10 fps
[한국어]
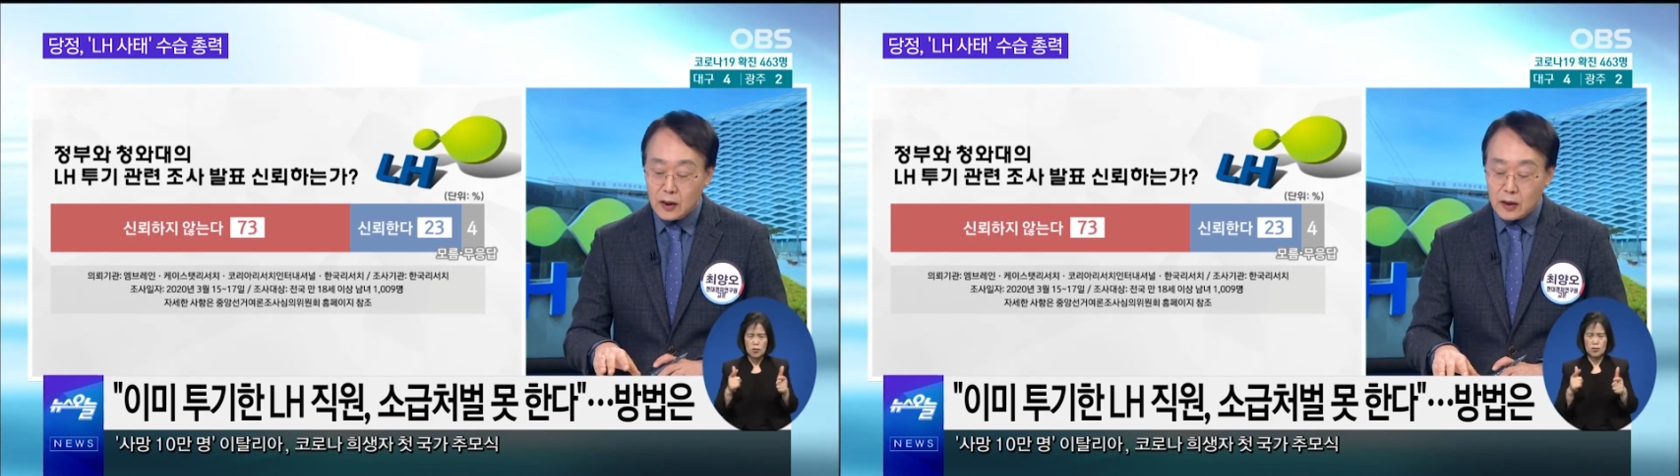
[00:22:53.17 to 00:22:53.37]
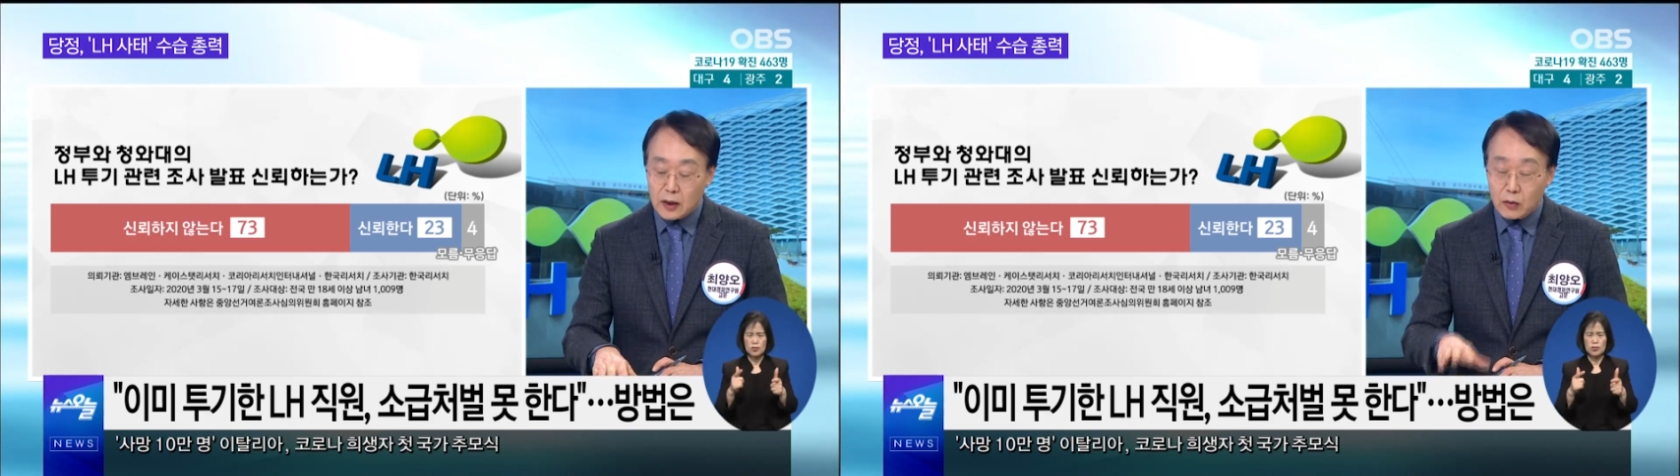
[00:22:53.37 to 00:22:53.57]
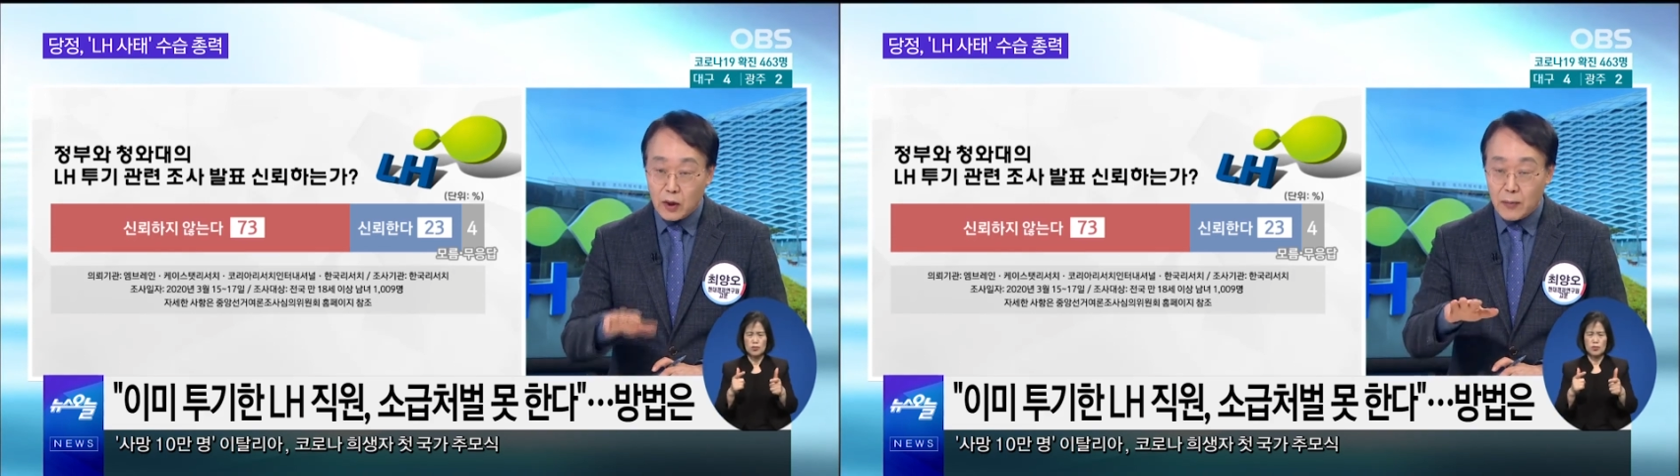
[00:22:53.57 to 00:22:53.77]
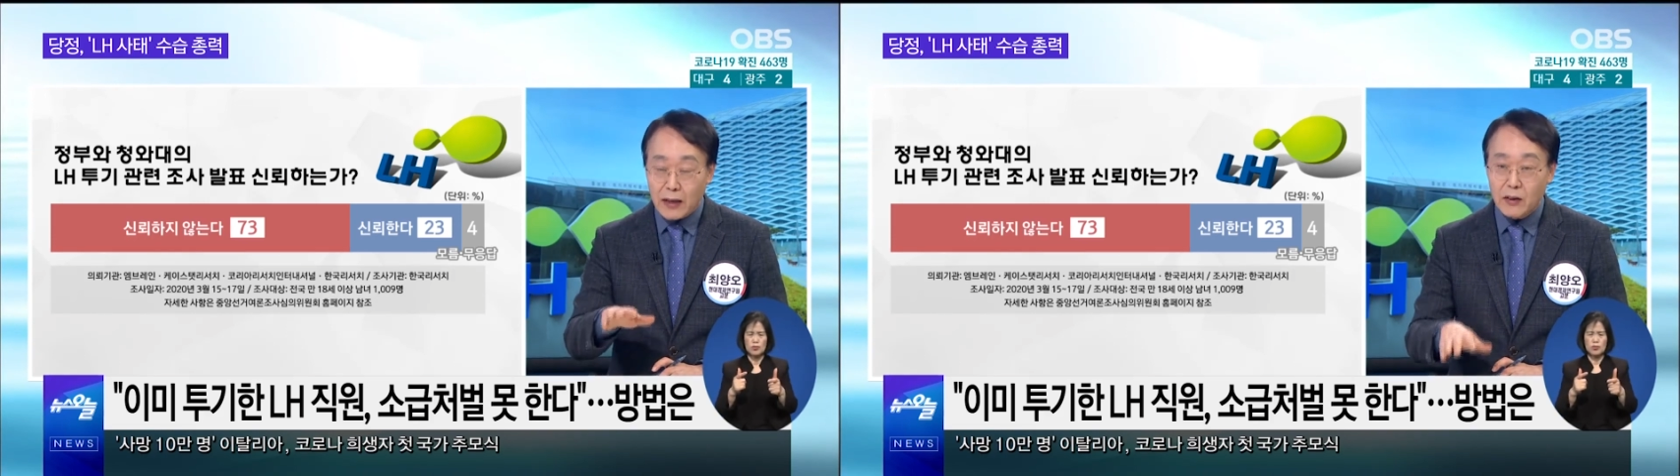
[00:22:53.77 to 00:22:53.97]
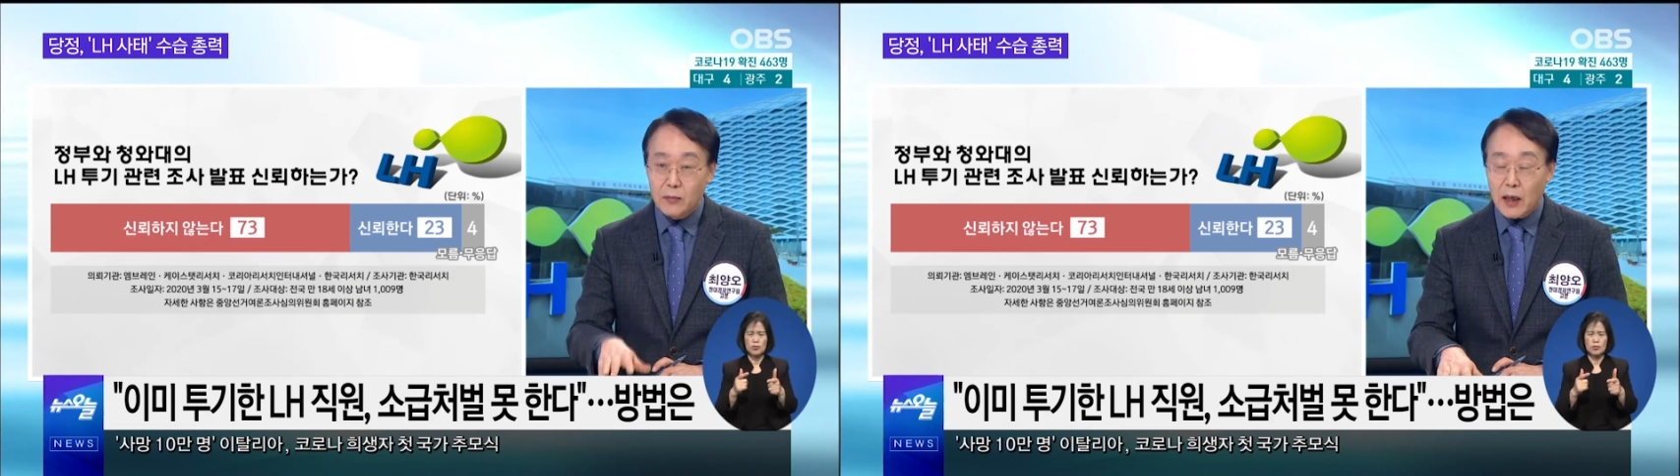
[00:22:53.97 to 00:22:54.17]
어, 우리가
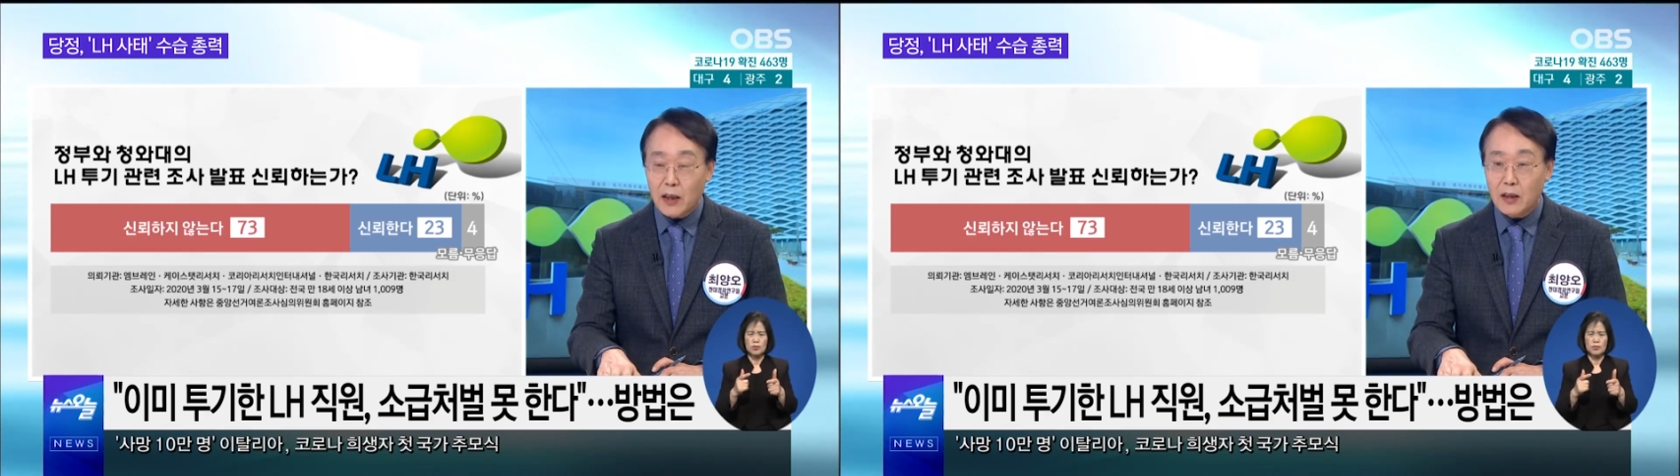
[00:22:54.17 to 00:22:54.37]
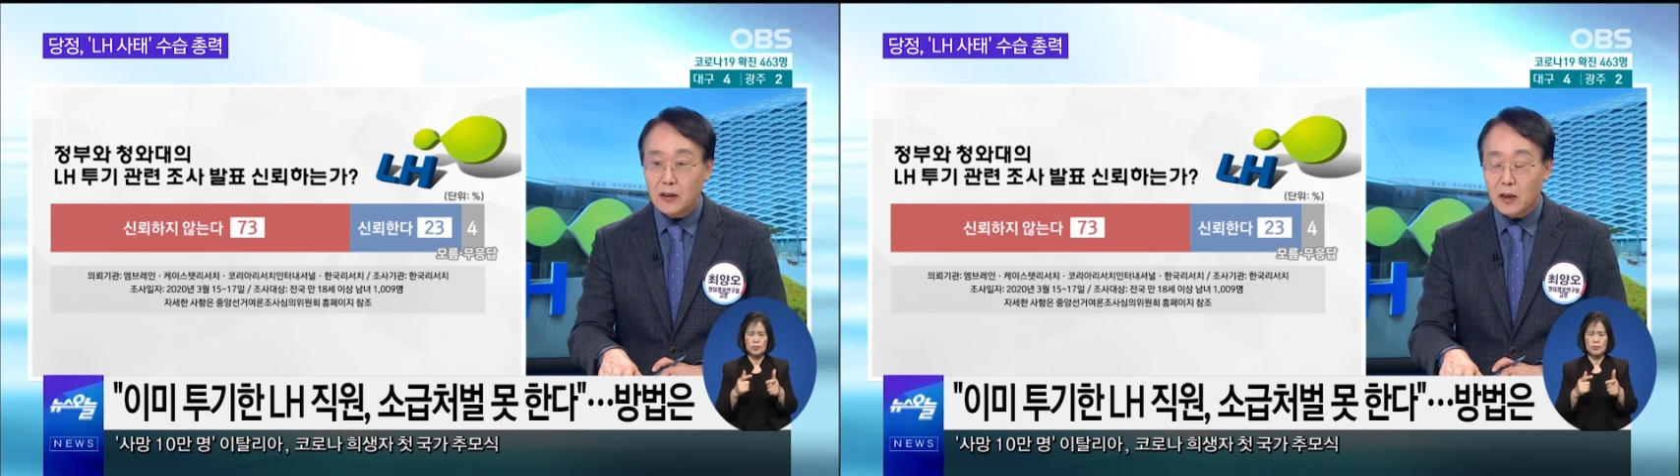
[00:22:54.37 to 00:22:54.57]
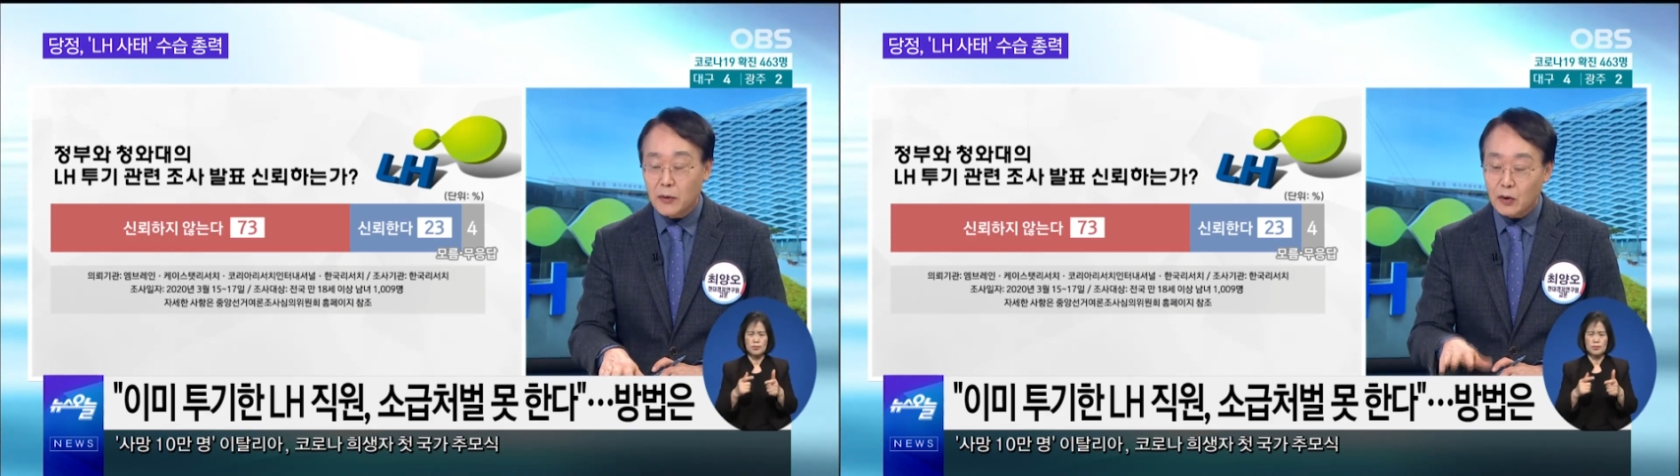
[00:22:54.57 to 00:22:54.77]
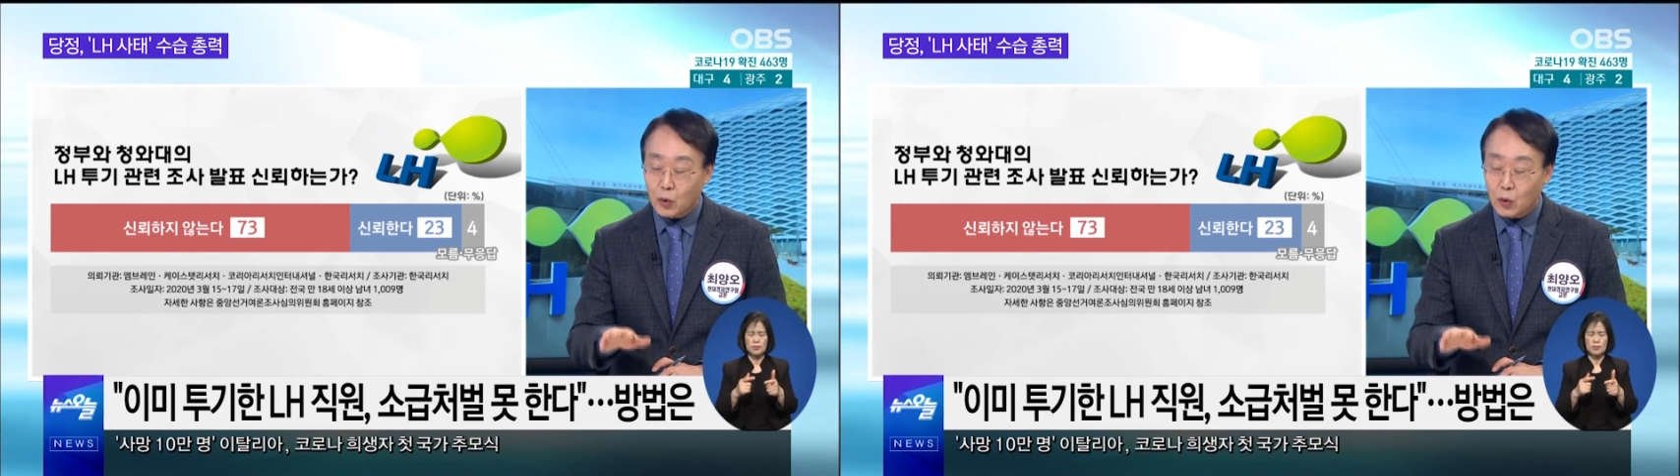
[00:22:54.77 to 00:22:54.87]
맞는 방향 그다음에